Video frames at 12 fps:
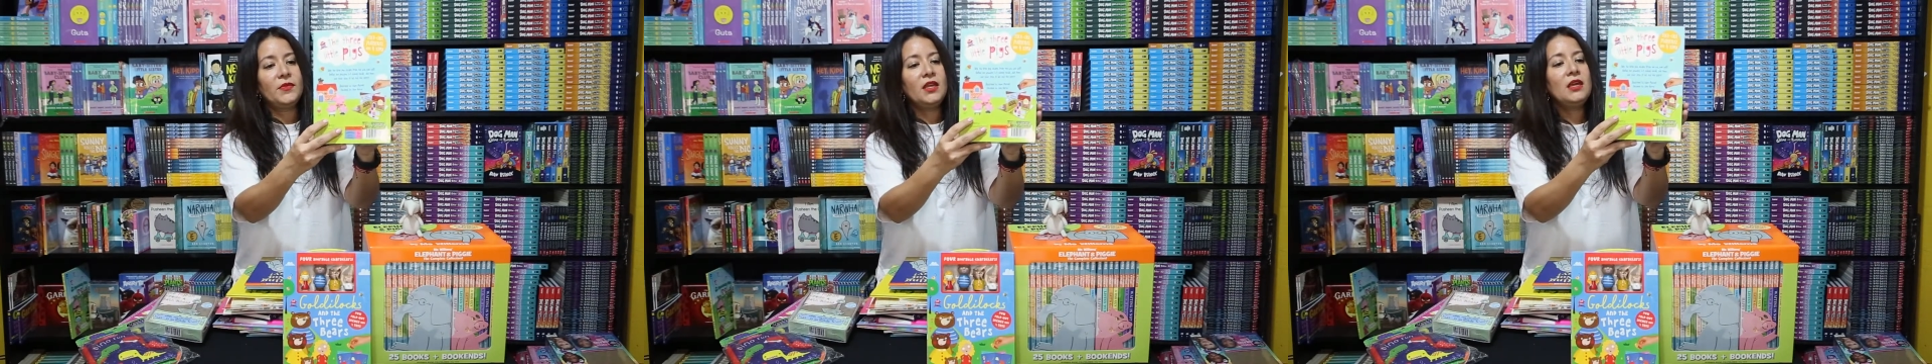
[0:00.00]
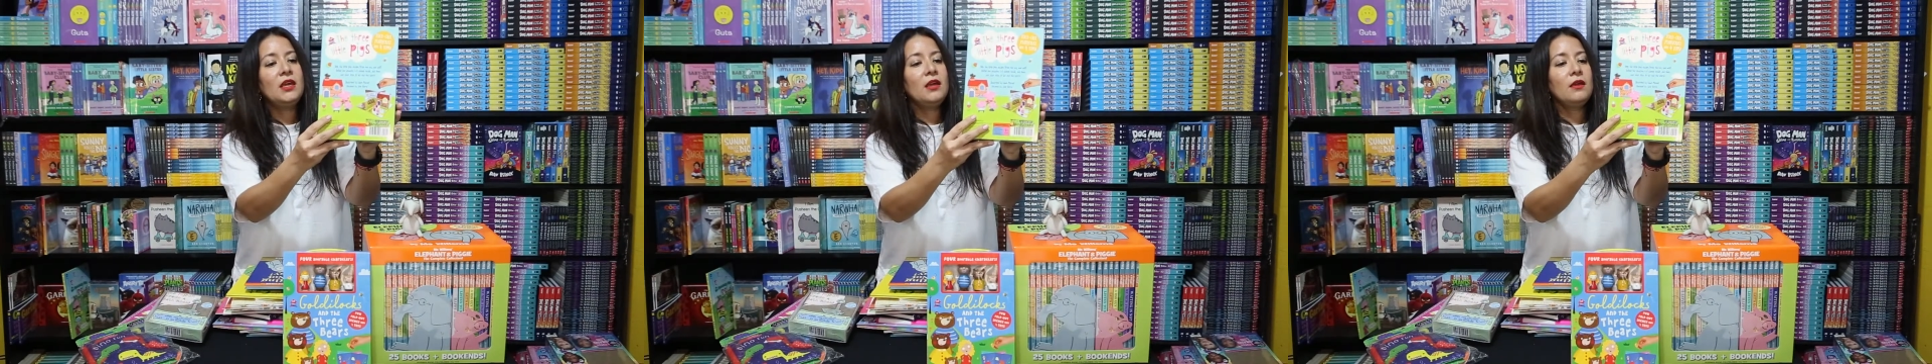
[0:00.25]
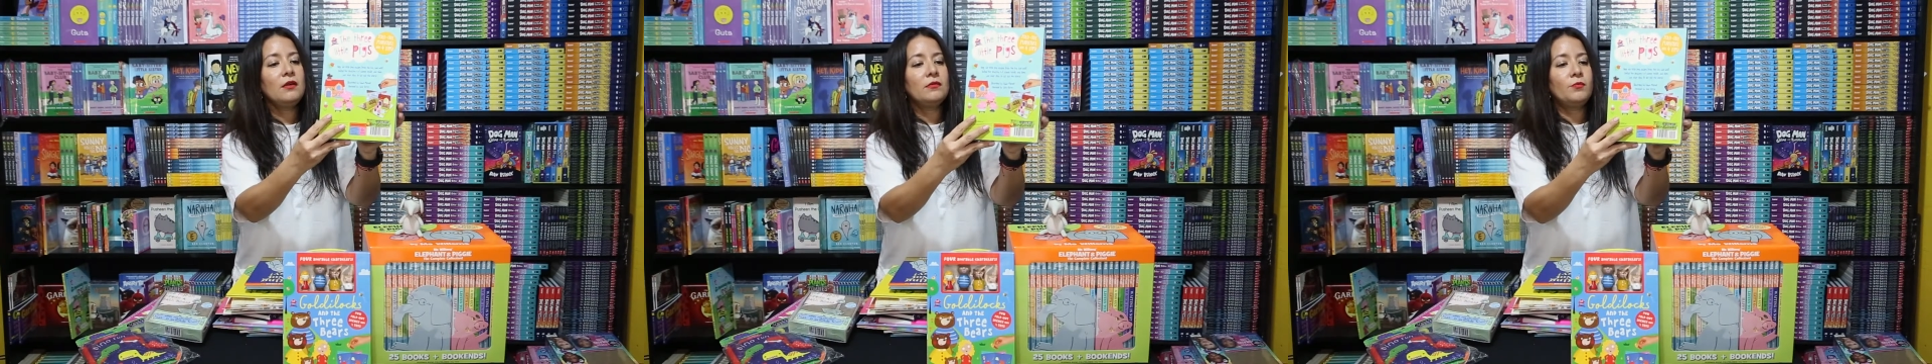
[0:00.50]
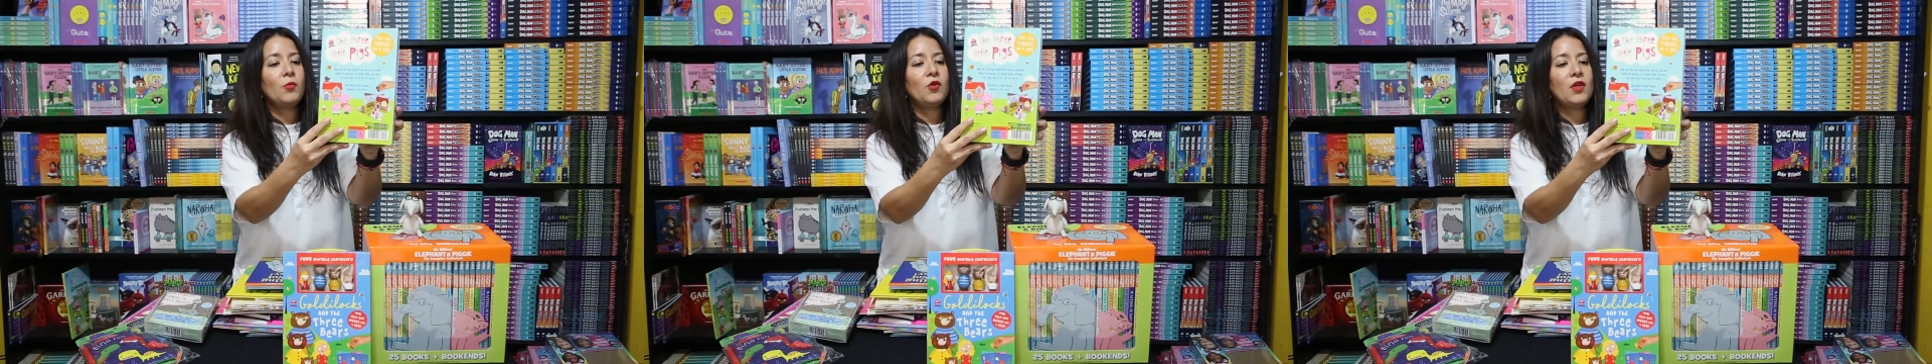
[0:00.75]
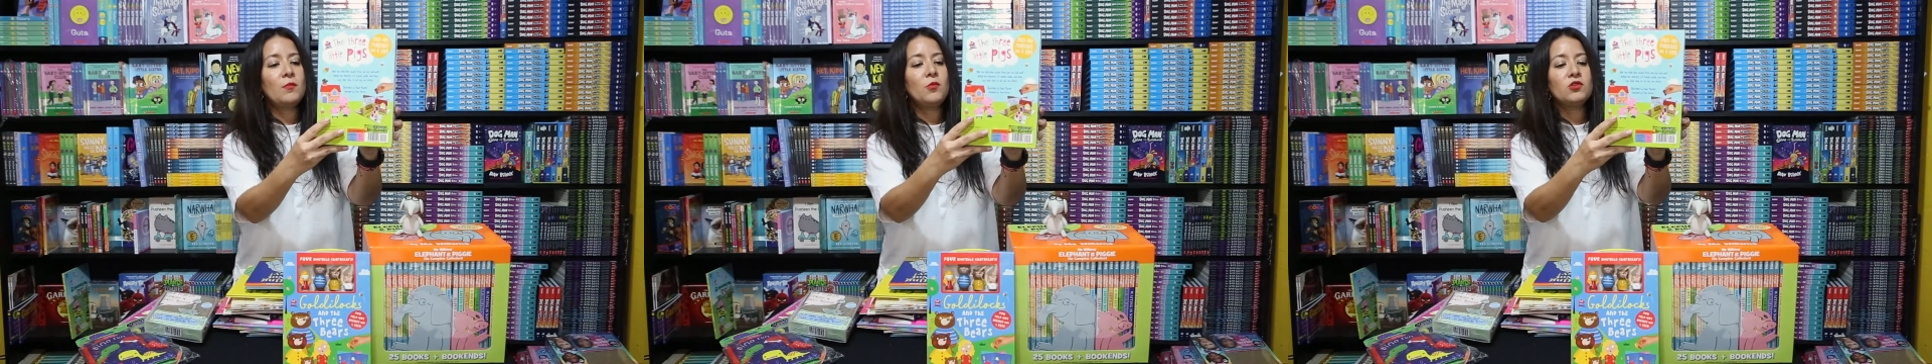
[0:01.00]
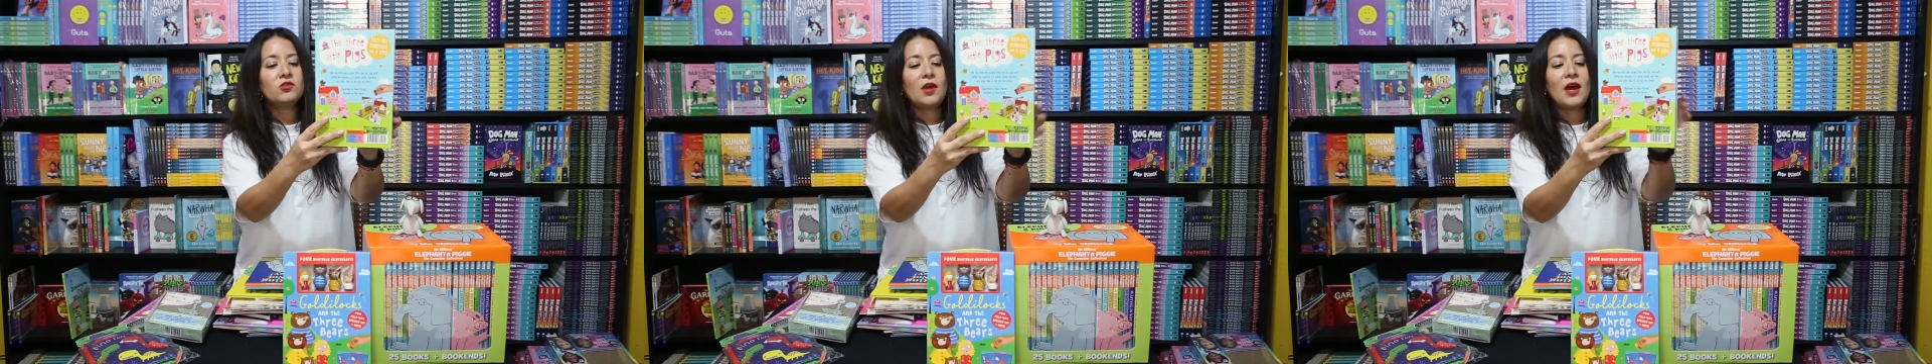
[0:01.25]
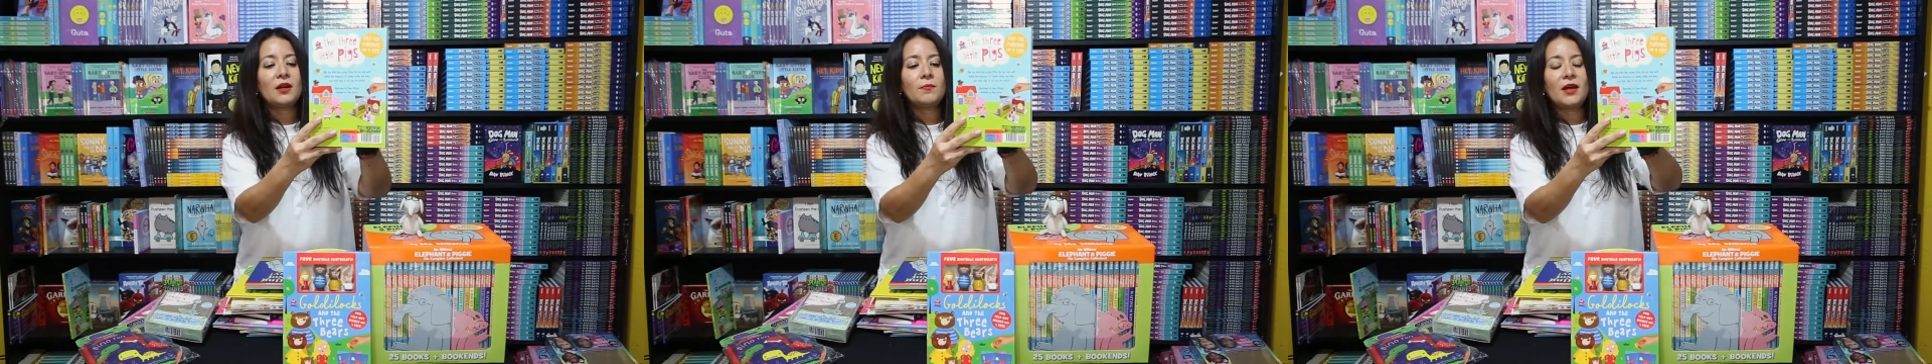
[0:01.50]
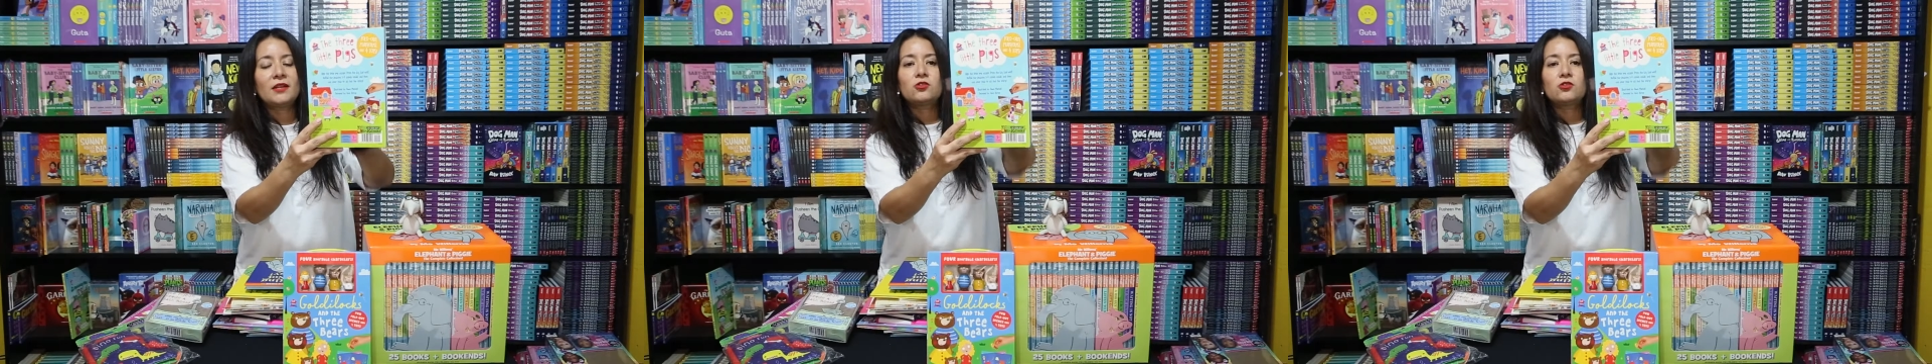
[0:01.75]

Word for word: y podemos armar,